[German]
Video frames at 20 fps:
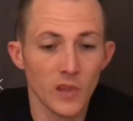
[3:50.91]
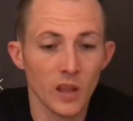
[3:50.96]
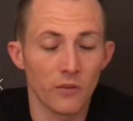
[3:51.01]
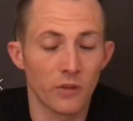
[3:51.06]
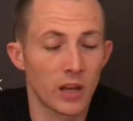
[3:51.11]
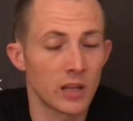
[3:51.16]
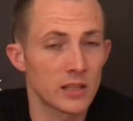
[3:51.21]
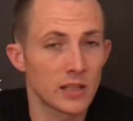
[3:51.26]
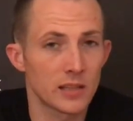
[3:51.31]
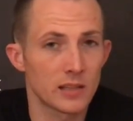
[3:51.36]

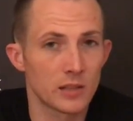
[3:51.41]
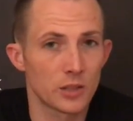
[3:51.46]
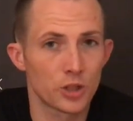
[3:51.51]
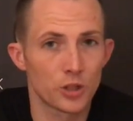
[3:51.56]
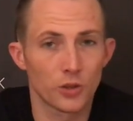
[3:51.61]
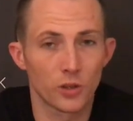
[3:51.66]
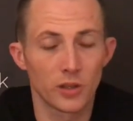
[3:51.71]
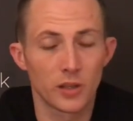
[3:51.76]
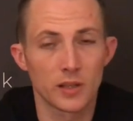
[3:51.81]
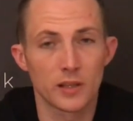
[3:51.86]
Wenn das jetzt eine
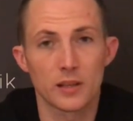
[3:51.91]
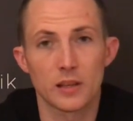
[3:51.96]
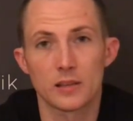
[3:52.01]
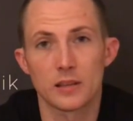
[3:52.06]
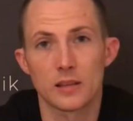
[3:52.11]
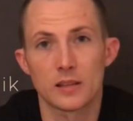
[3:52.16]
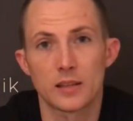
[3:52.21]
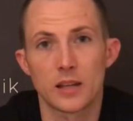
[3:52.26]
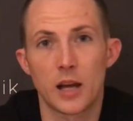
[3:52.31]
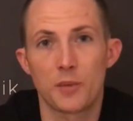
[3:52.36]
Stunde ist, das
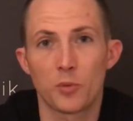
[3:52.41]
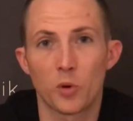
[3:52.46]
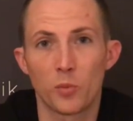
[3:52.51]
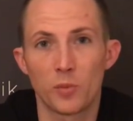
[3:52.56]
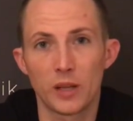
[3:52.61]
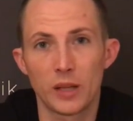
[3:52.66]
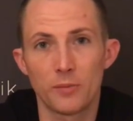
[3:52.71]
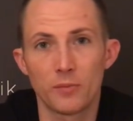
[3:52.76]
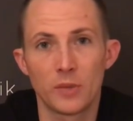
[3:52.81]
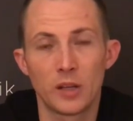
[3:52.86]
also ist kein
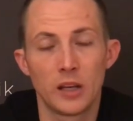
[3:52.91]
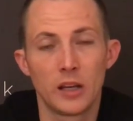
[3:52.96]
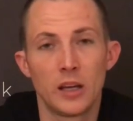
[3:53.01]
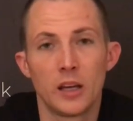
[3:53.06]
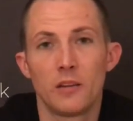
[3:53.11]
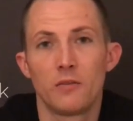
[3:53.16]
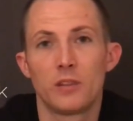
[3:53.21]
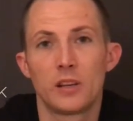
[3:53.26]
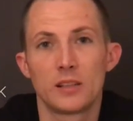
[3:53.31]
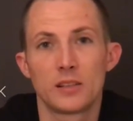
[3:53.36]
Problem.
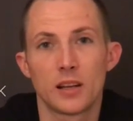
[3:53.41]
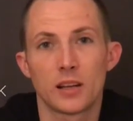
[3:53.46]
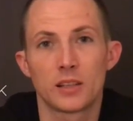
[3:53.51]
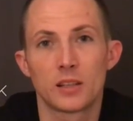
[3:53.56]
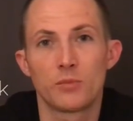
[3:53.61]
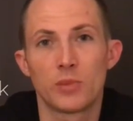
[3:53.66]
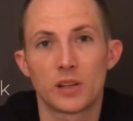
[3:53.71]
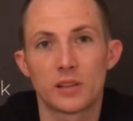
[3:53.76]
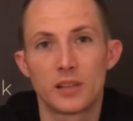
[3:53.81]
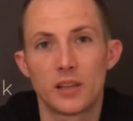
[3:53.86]
Wie gesagt,
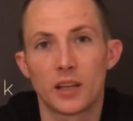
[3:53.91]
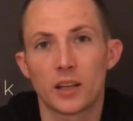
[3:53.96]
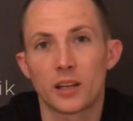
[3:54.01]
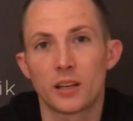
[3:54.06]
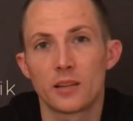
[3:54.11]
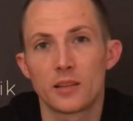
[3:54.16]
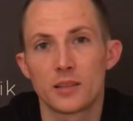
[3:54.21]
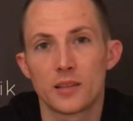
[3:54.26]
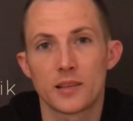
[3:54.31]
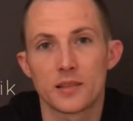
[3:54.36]
die
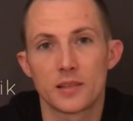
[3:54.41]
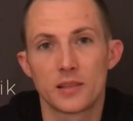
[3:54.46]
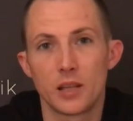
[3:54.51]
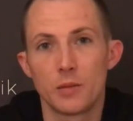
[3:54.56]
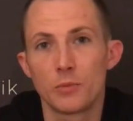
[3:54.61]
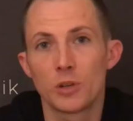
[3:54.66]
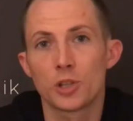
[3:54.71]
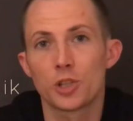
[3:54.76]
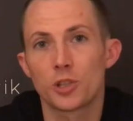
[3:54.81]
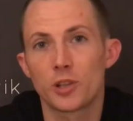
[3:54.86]
Bakterien, die sitzen
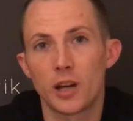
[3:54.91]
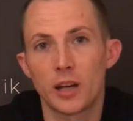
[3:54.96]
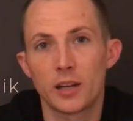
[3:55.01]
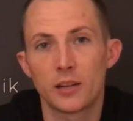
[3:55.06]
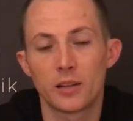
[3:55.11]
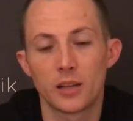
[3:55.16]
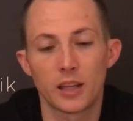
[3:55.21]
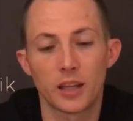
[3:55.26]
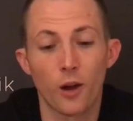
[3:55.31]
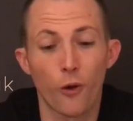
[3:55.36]
im
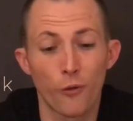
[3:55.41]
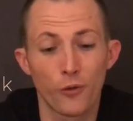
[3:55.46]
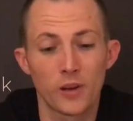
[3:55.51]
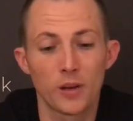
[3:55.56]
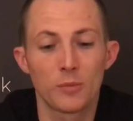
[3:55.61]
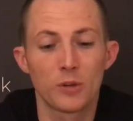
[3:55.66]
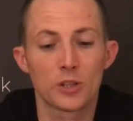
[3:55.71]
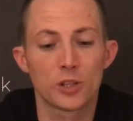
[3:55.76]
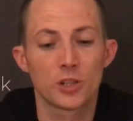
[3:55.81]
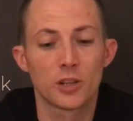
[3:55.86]
Gestein, nicht auf
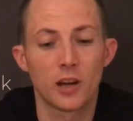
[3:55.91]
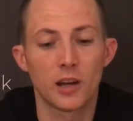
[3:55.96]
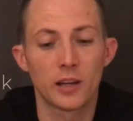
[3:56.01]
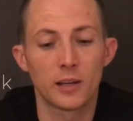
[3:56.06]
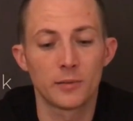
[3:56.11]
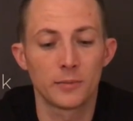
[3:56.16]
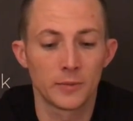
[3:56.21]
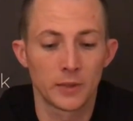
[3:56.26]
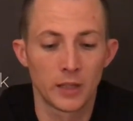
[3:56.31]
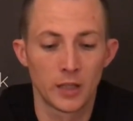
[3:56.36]
dem
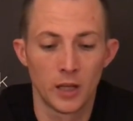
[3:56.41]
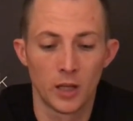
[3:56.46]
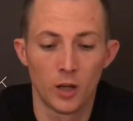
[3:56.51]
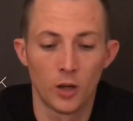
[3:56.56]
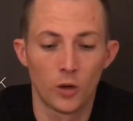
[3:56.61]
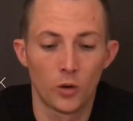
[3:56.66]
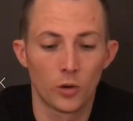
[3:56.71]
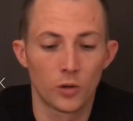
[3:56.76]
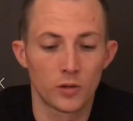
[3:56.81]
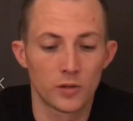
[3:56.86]
Gestein.
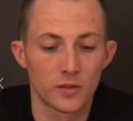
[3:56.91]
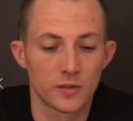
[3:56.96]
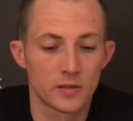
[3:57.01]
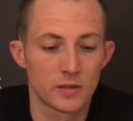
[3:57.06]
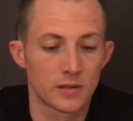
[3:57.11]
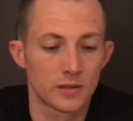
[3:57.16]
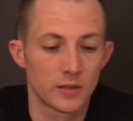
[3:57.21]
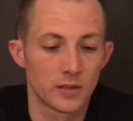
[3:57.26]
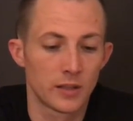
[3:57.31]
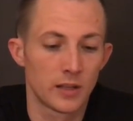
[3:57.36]

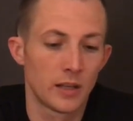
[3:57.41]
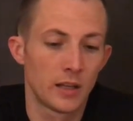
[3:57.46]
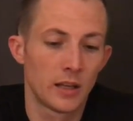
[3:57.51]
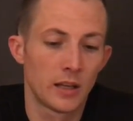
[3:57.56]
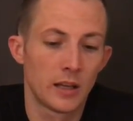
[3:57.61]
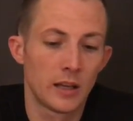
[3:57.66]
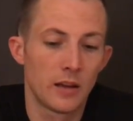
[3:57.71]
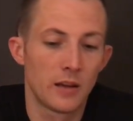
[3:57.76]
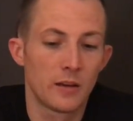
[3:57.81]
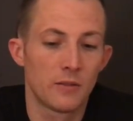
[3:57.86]
Und
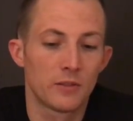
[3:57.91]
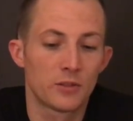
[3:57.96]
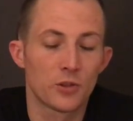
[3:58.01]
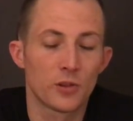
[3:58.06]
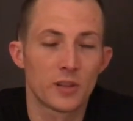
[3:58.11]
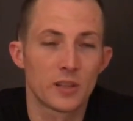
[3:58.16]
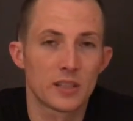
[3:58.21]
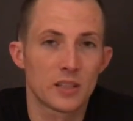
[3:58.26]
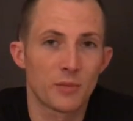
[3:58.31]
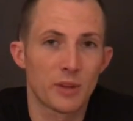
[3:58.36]

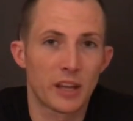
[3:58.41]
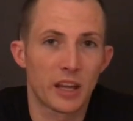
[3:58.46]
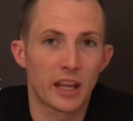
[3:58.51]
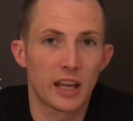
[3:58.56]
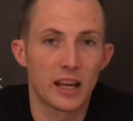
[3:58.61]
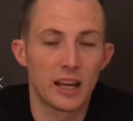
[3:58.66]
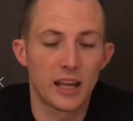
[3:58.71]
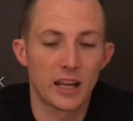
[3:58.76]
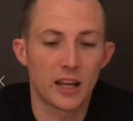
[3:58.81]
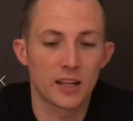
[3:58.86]
sollte es aber
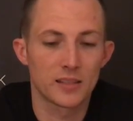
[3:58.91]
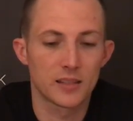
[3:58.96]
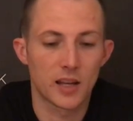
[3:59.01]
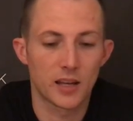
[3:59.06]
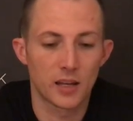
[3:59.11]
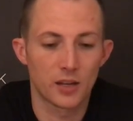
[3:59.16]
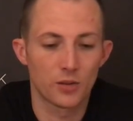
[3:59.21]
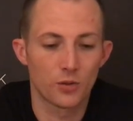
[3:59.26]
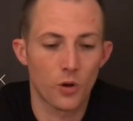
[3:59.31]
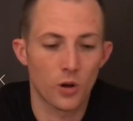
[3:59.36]
nachher länger sein,
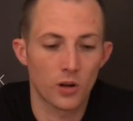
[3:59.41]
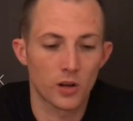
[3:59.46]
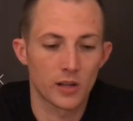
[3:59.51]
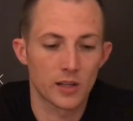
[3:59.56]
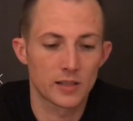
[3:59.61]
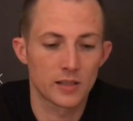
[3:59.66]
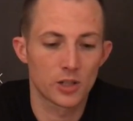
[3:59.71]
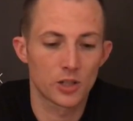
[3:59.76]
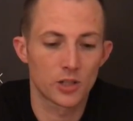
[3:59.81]
dann trocknet das